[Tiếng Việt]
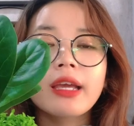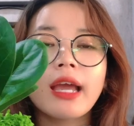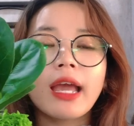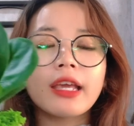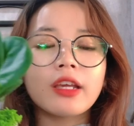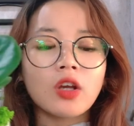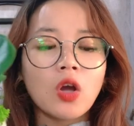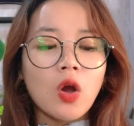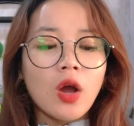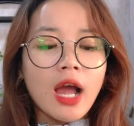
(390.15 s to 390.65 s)

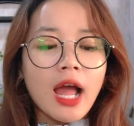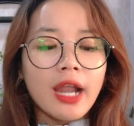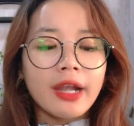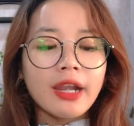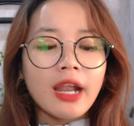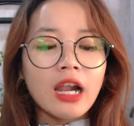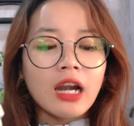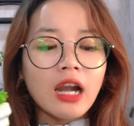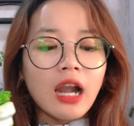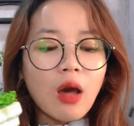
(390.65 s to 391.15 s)
cảnh có khả
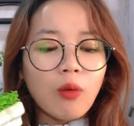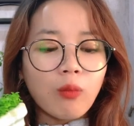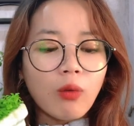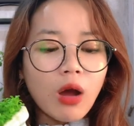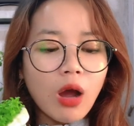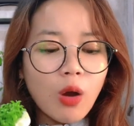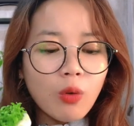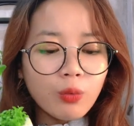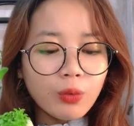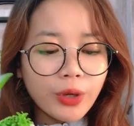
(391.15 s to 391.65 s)
năng lọc
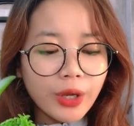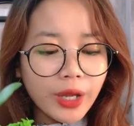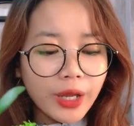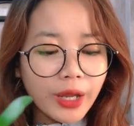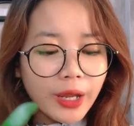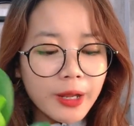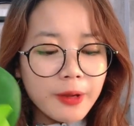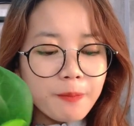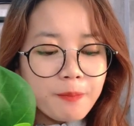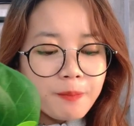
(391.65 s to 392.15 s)
không
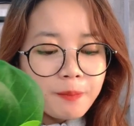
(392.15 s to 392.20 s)
khí